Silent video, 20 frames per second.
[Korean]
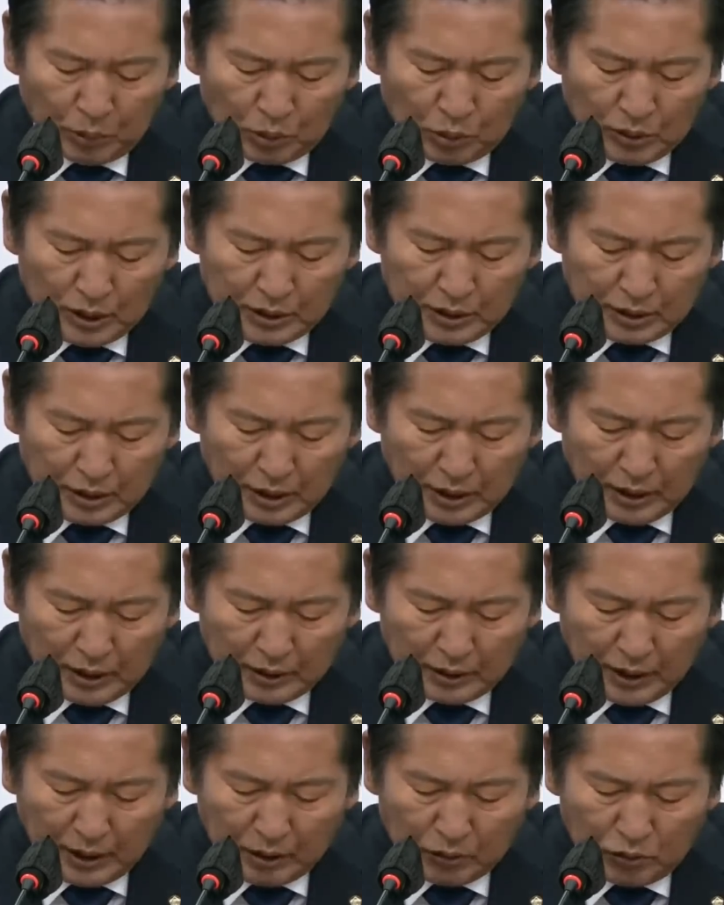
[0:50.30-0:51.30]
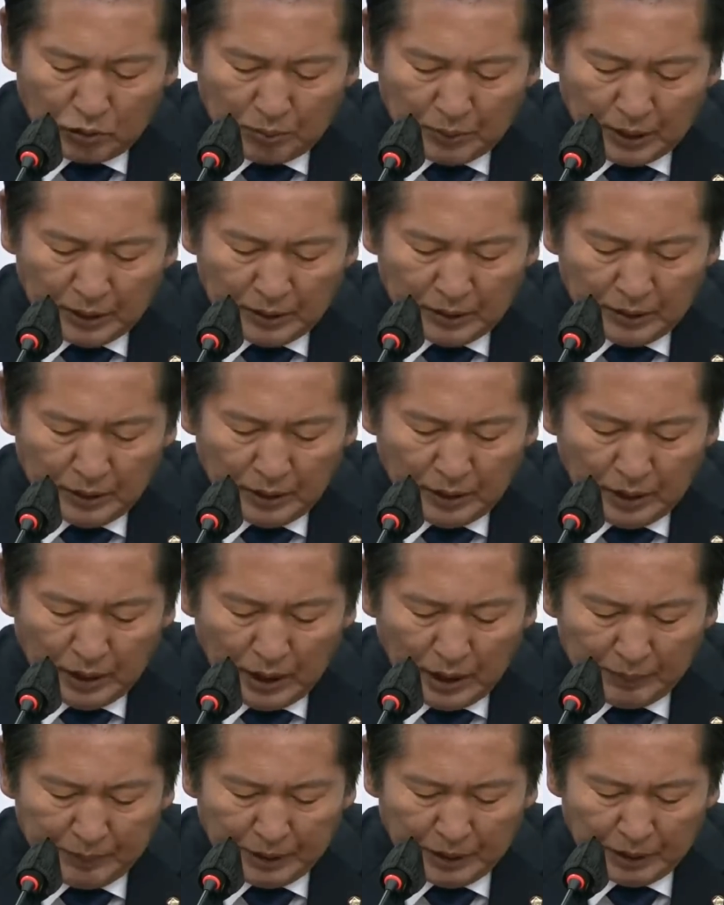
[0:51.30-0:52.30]
모두가 지켜야 할 대국민
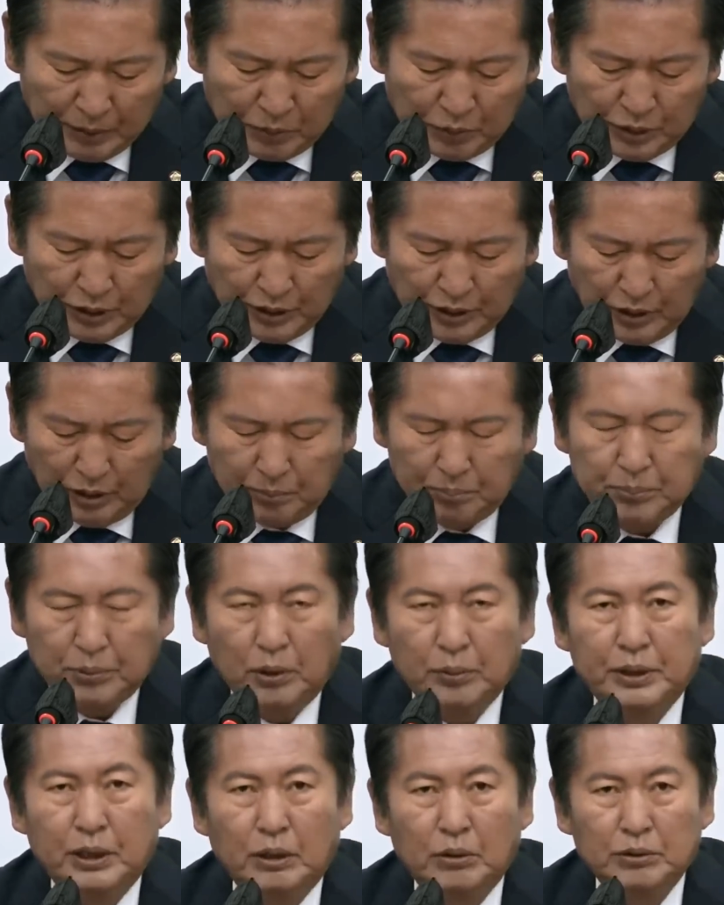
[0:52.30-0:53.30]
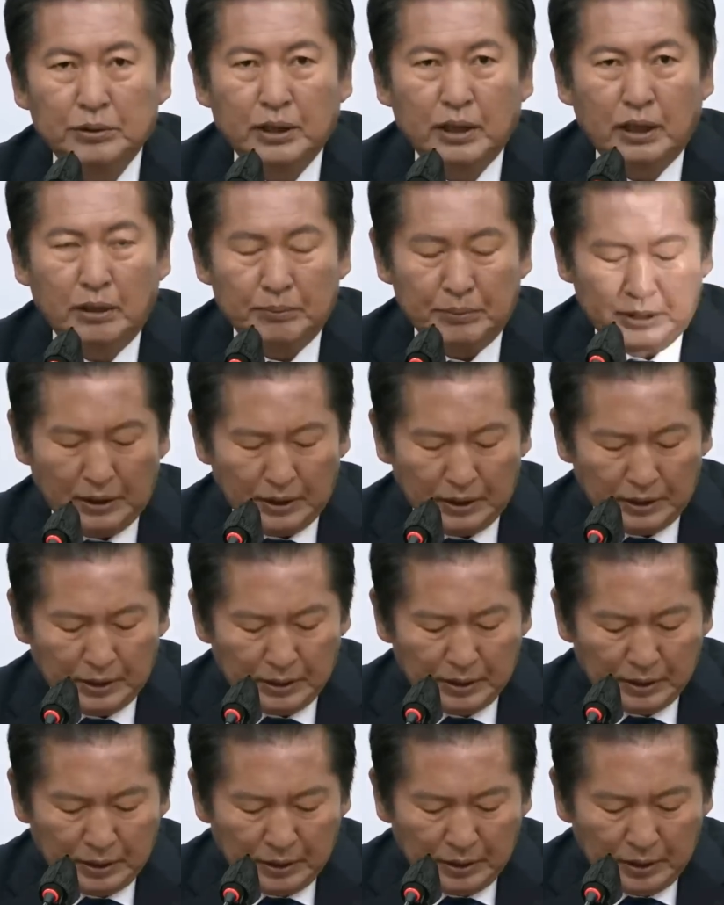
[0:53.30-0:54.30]
합의문이 헌법이라고 생각합니다.
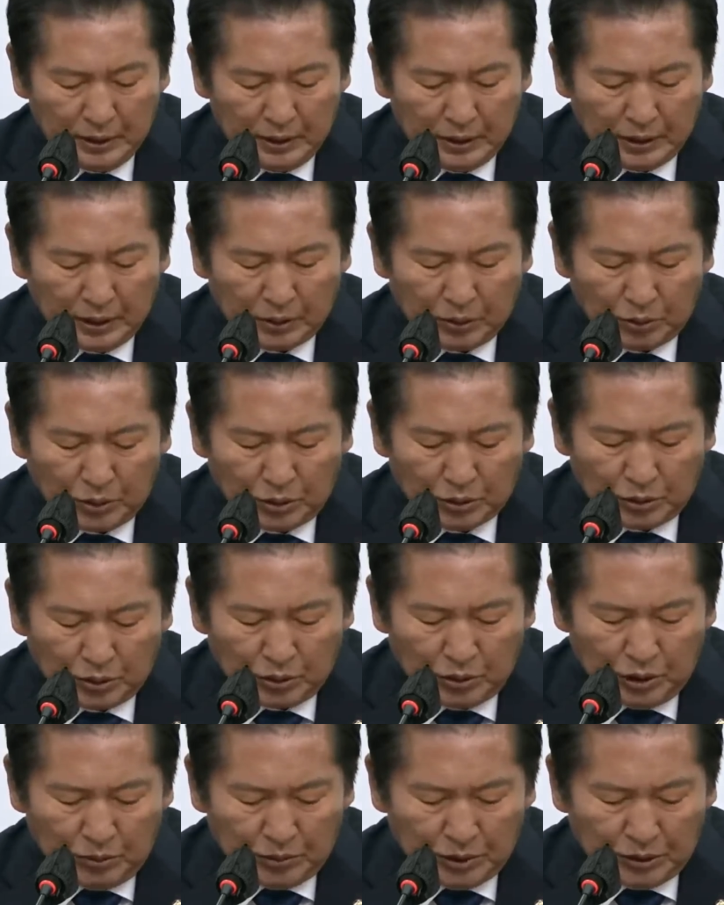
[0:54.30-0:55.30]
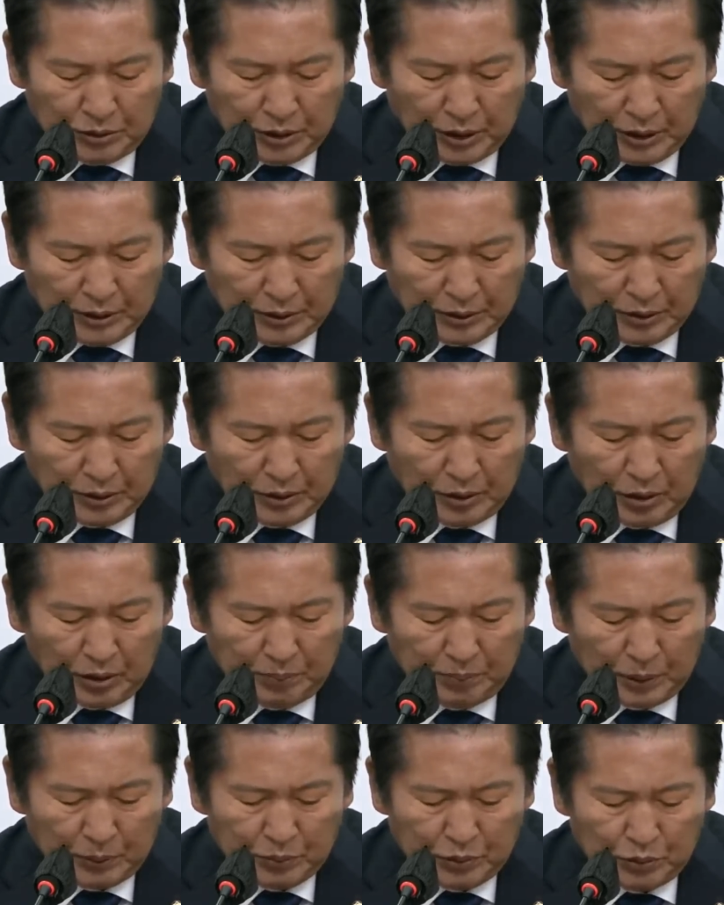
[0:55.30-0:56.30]
대통령도 취임 선서에서
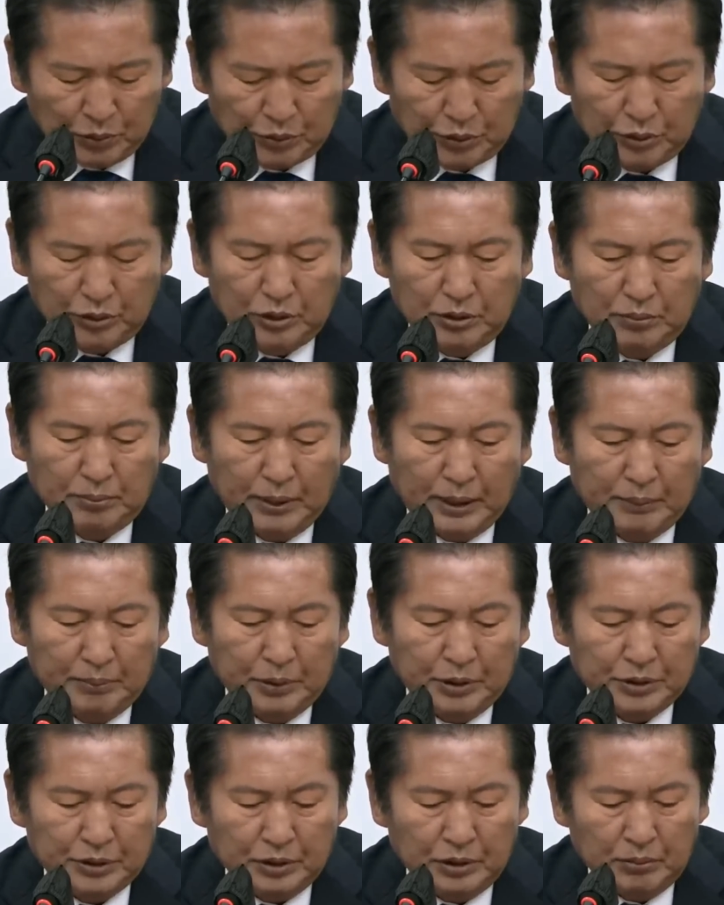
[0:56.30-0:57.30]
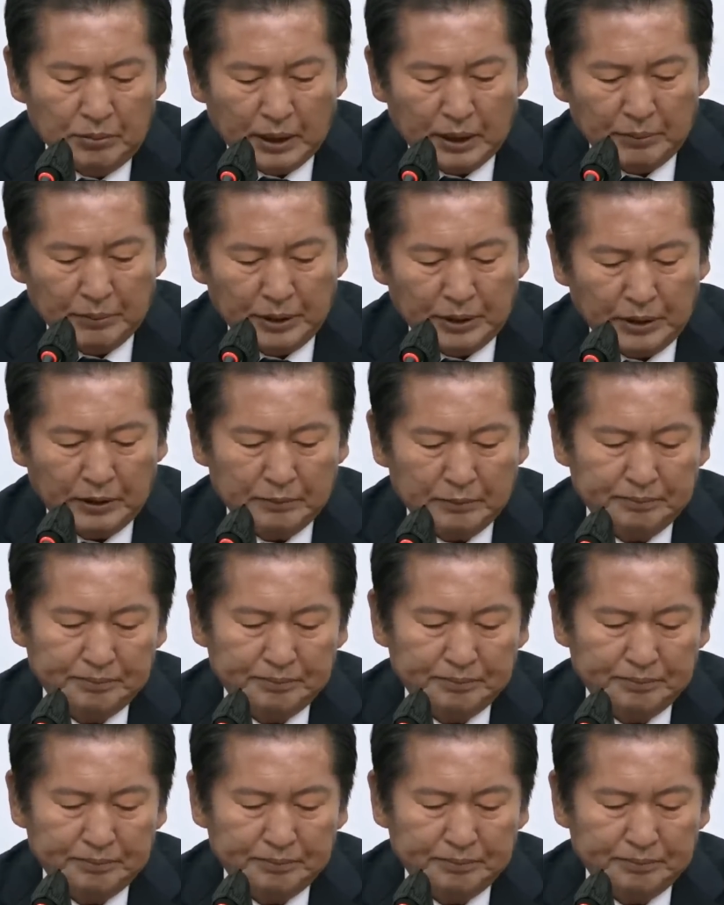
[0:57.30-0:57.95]
헌법 준수를 맨 먼저 말합니다.